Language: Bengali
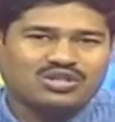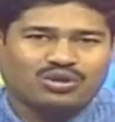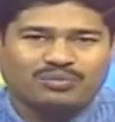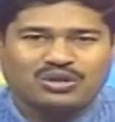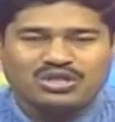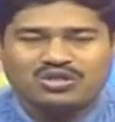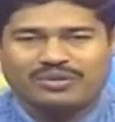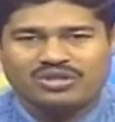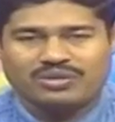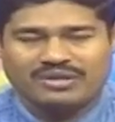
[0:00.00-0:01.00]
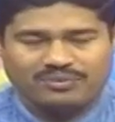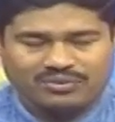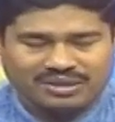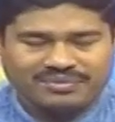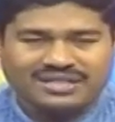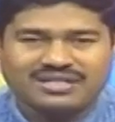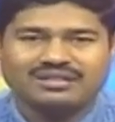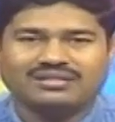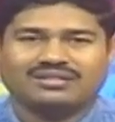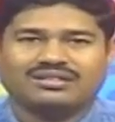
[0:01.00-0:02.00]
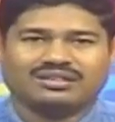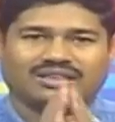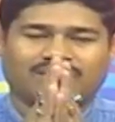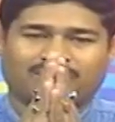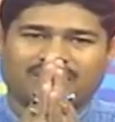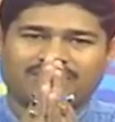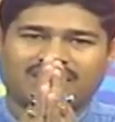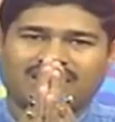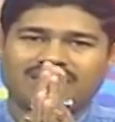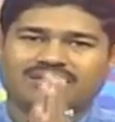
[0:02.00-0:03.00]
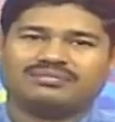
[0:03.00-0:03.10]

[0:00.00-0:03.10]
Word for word: সকল বয়োজ্যেষ্ঠ মানুষ আমার এই প্রোগ্রাম দেখছেন তাদের প্রণাম জানাই